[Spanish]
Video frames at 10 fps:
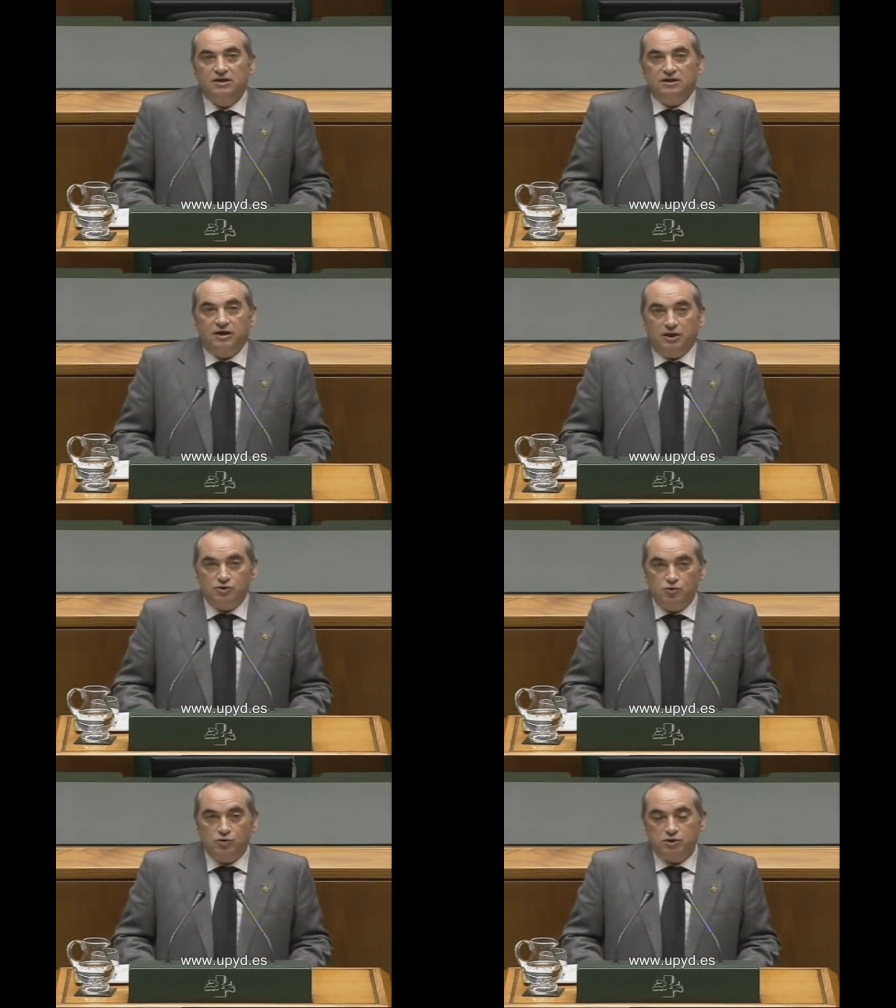Es un
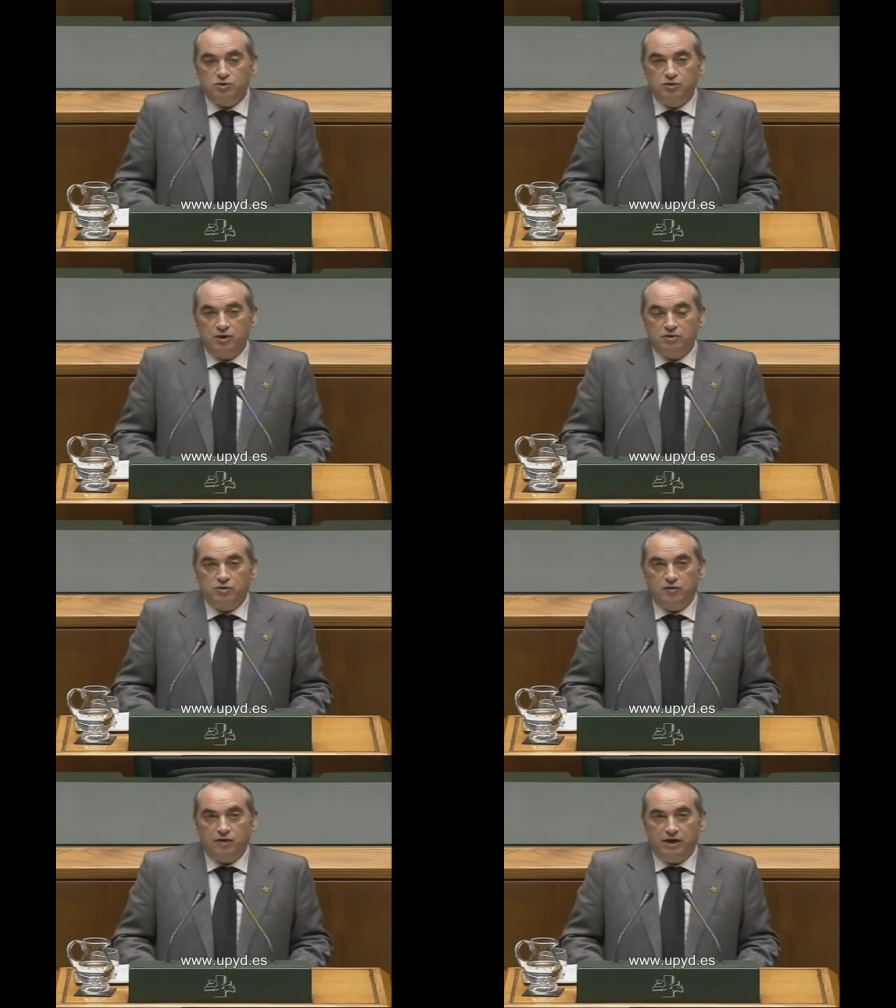consenso
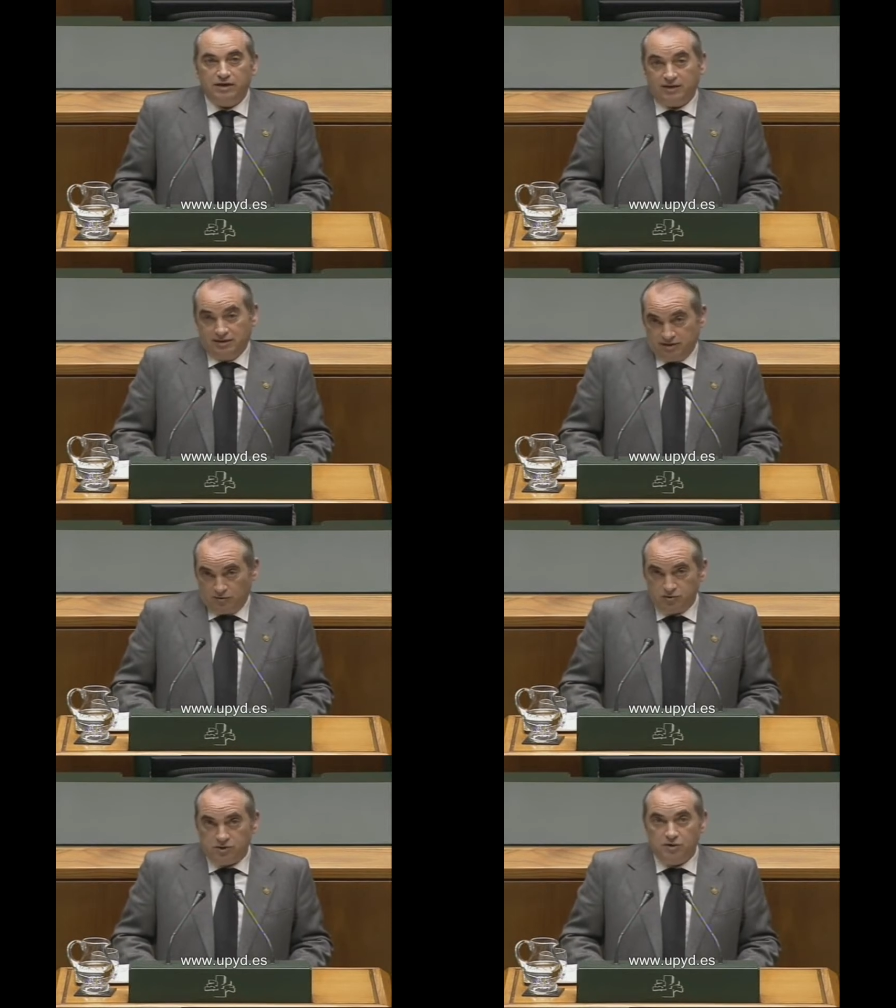interinstitucional que se
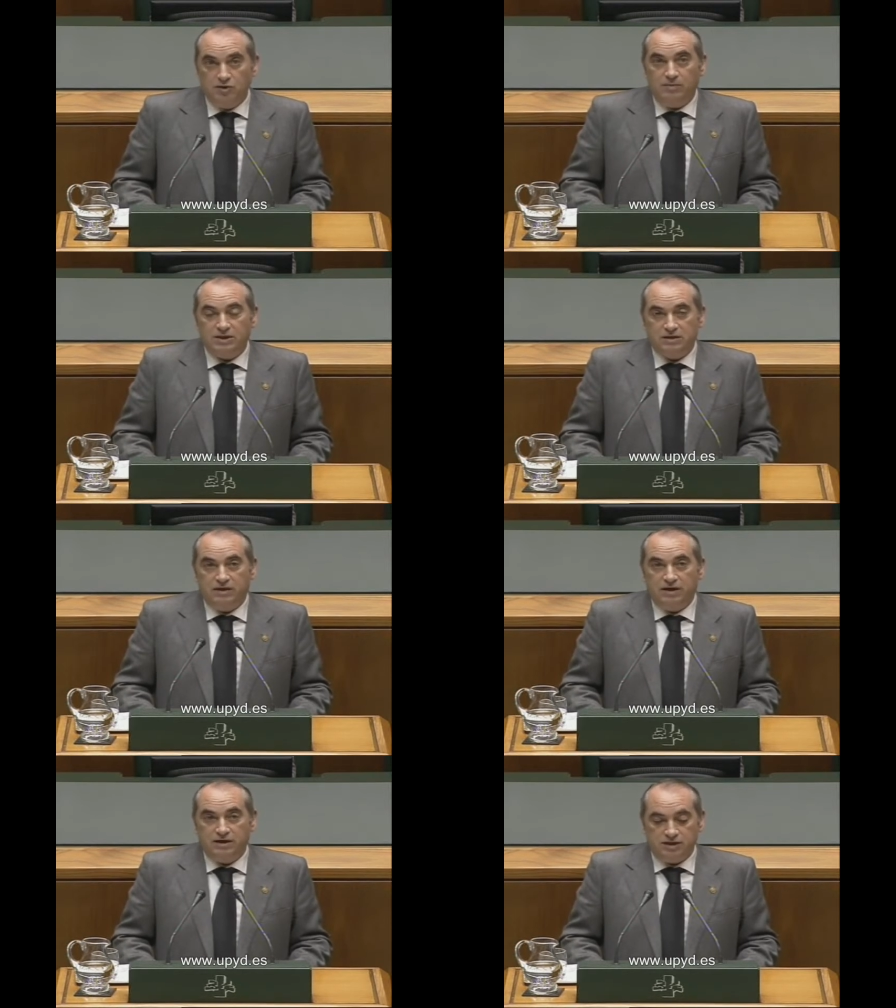consiguió en la pasada
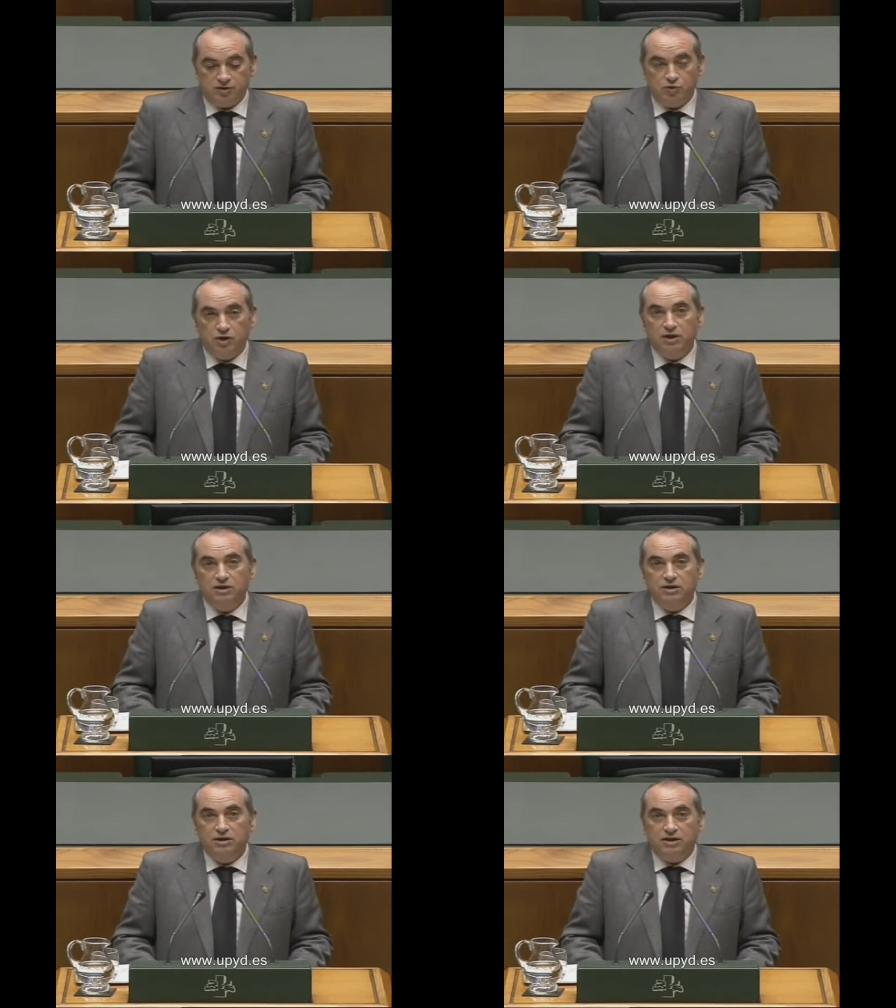legislatura
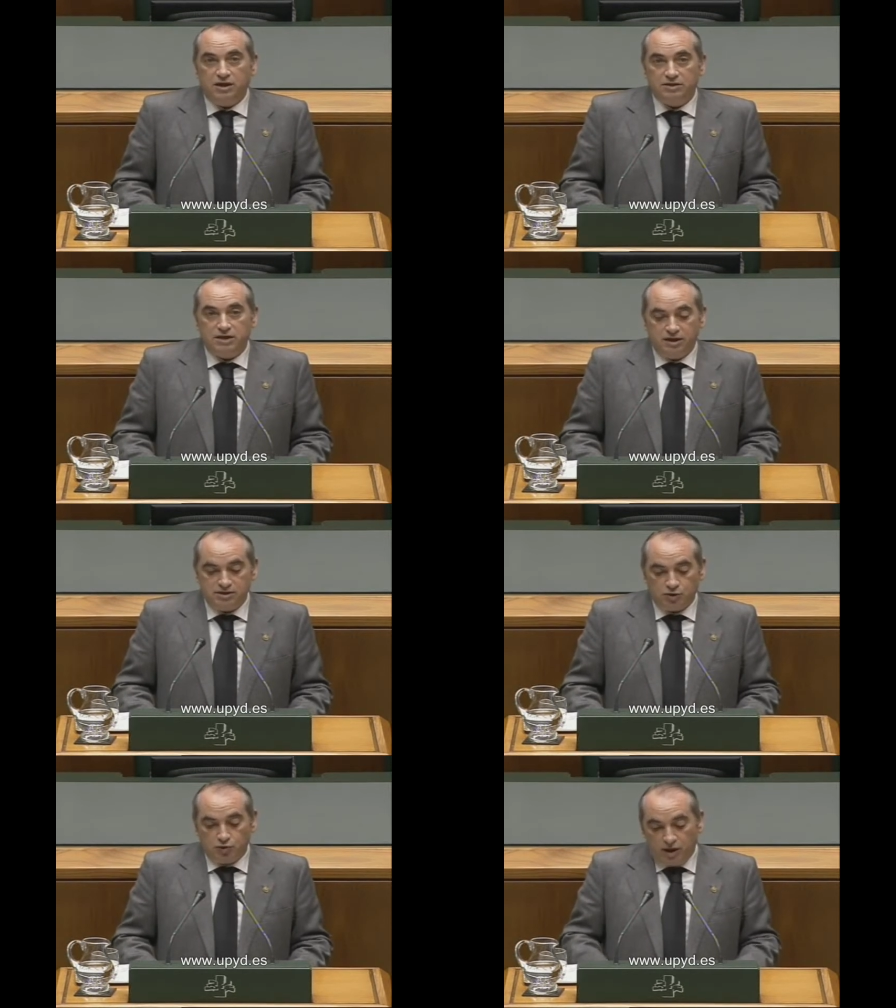y que en esta
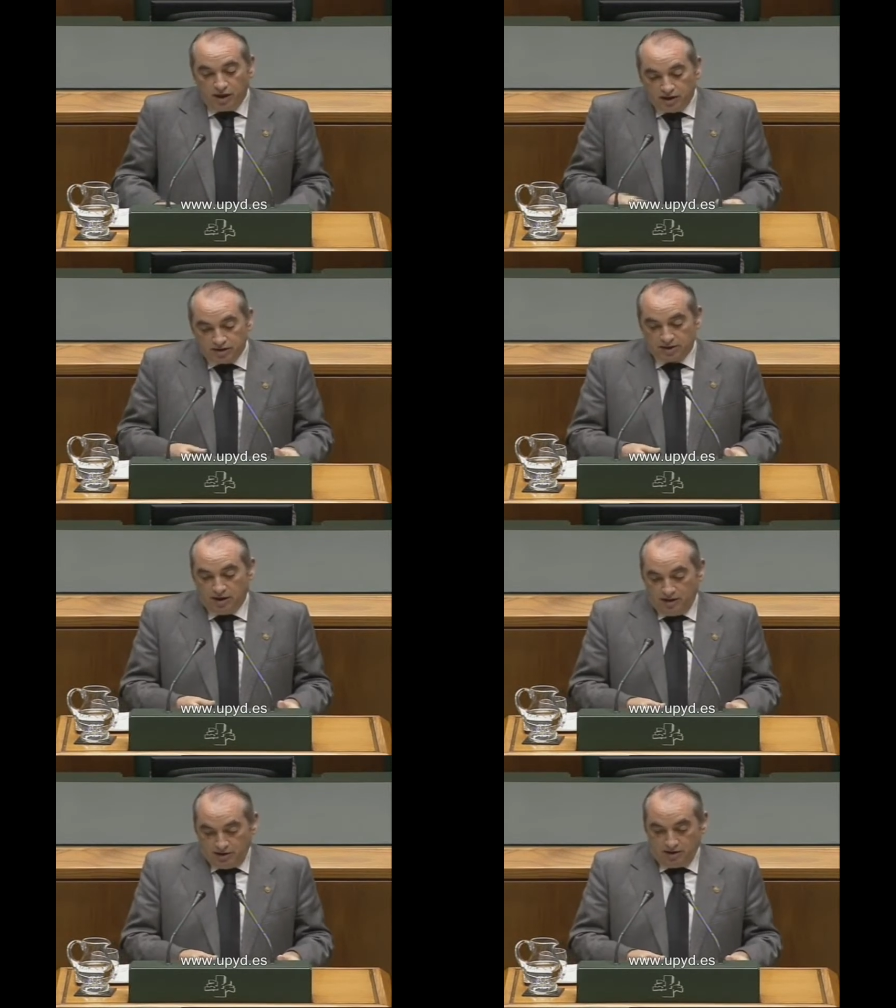legislatura está
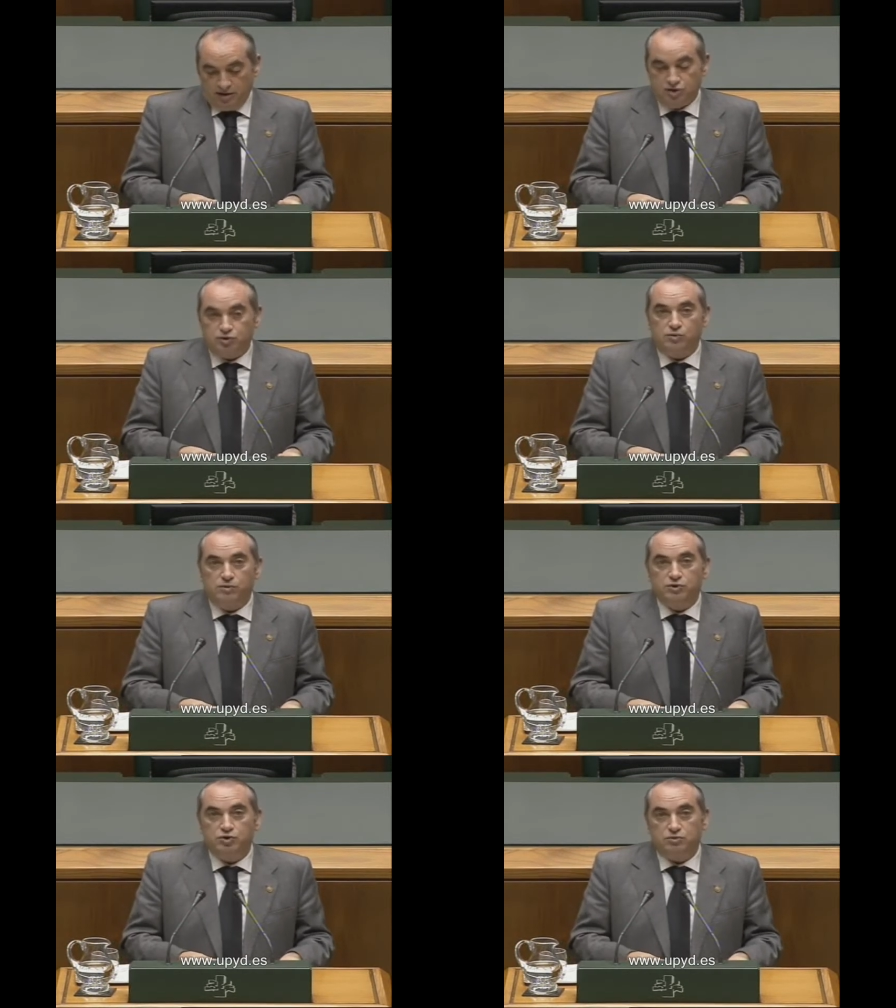en estos
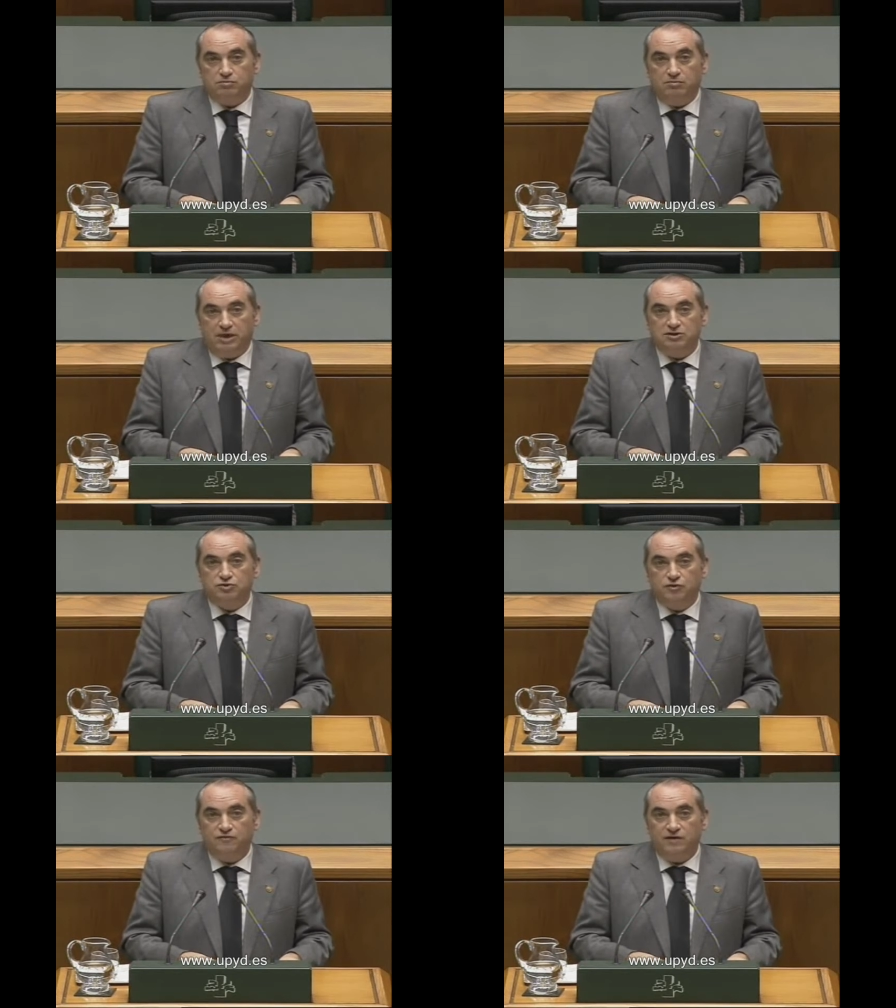momentos más en solfa